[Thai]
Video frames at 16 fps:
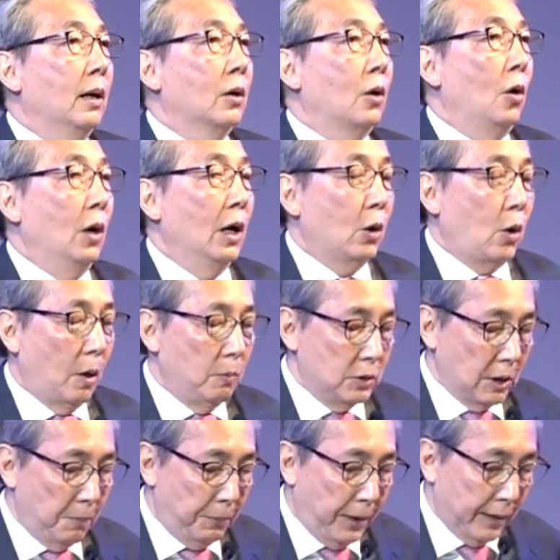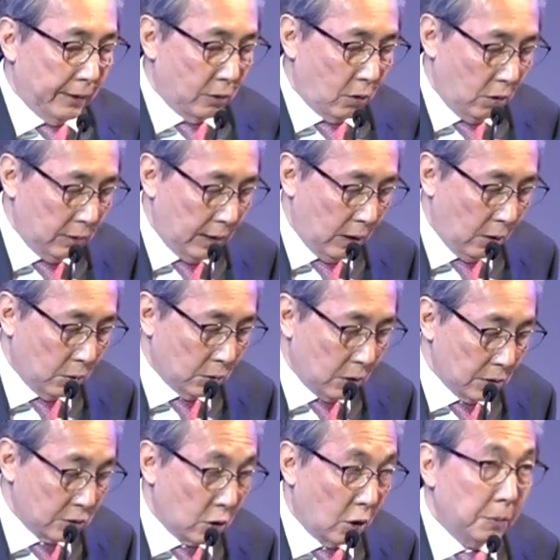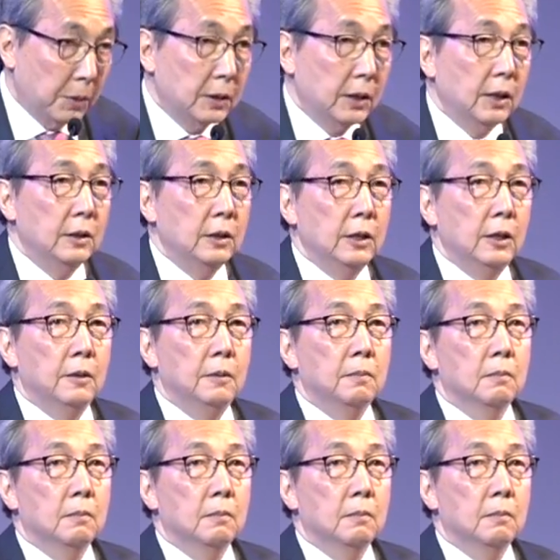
ขอให้ความสัมพันธ์ของเราทั้งสองประเทศนี้